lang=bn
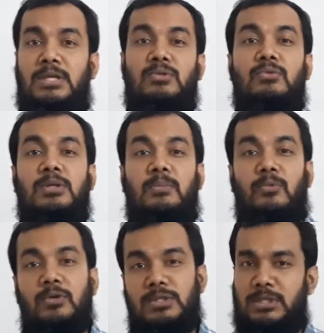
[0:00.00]
কিছুটা
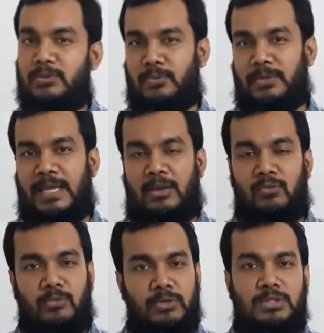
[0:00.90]
পরিচিত কেন
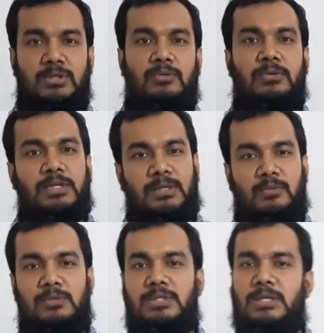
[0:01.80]
পরিচিত এটা
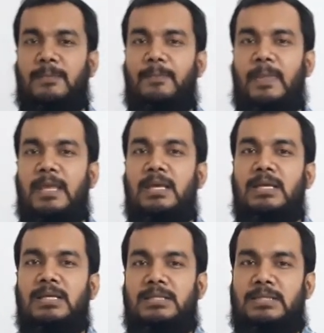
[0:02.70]
বলছি
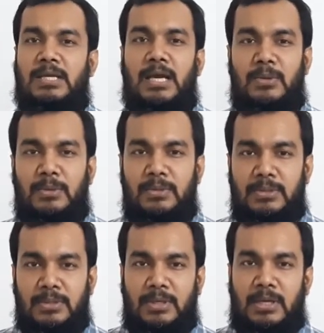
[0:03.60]
যে কারণ
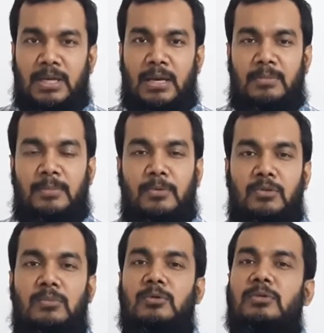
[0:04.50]
আমরা
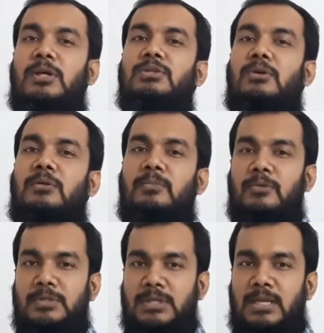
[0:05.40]
প্রথম অধ্যায় যখন
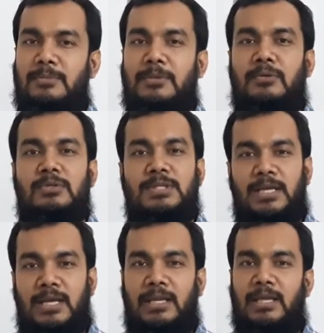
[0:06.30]
পড়েছিলাম তখন
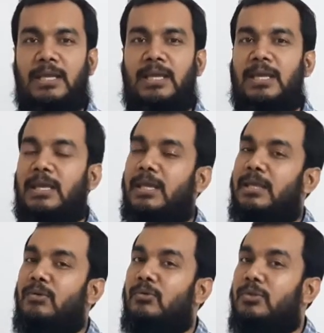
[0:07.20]
সেখানে
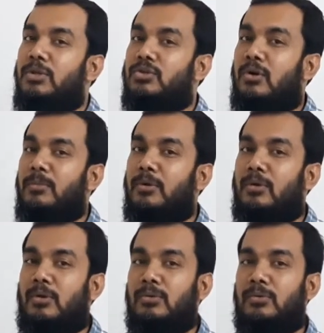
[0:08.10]
এই গতির
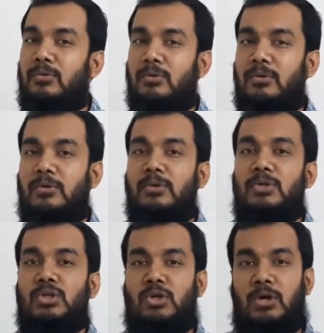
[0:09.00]
সমীকরণগুলো
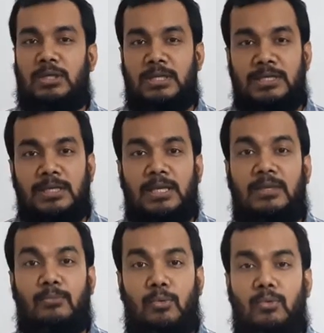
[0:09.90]
সঠিক
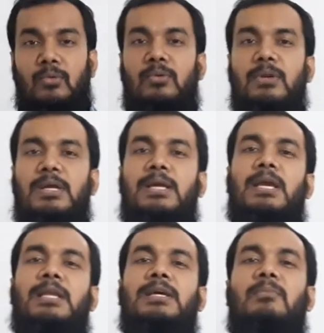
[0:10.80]
নাকি ভুল
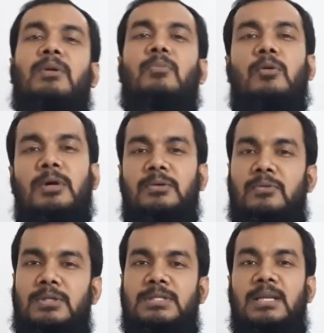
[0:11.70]
এটা আমরা প্রমাণ
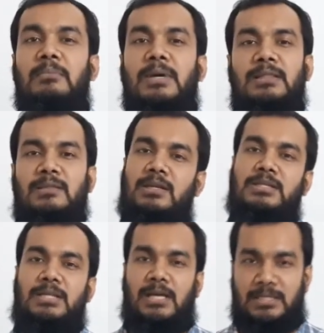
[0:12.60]
করেছিলাম মাত্রার
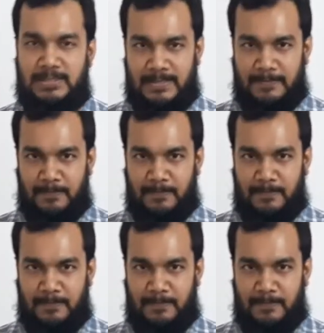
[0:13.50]
সাহায্যে